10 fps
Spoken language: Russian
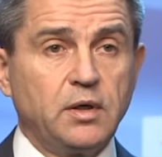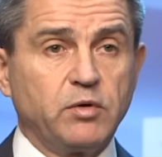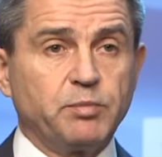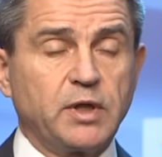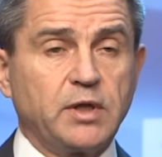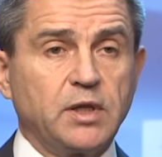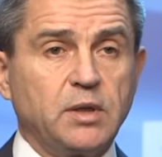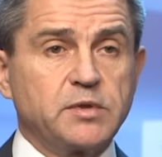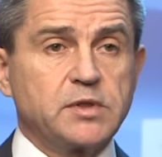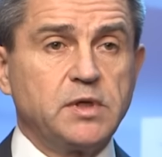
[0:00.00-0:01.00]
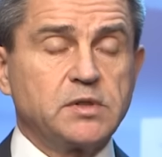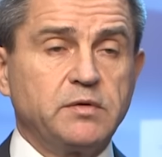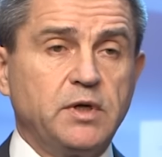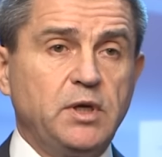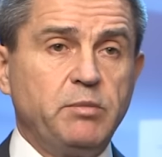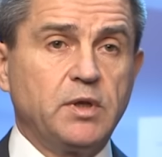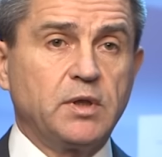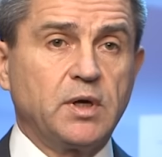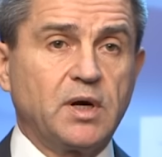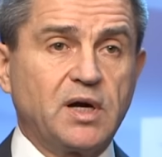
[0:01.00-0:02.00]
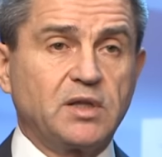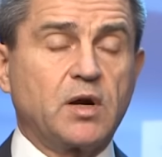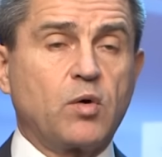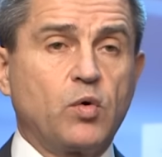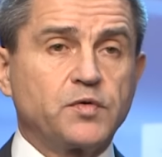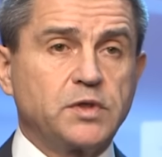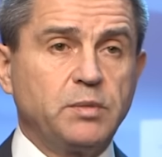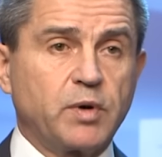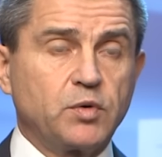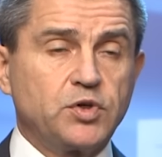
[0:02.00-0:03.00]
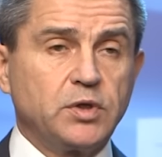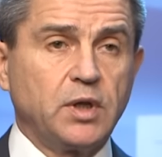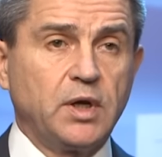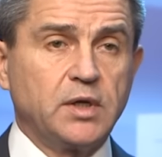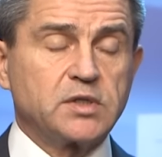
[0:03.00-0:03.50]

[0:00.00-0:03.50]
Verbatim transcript: И вот по данным следствия, именно Ходорковский поручил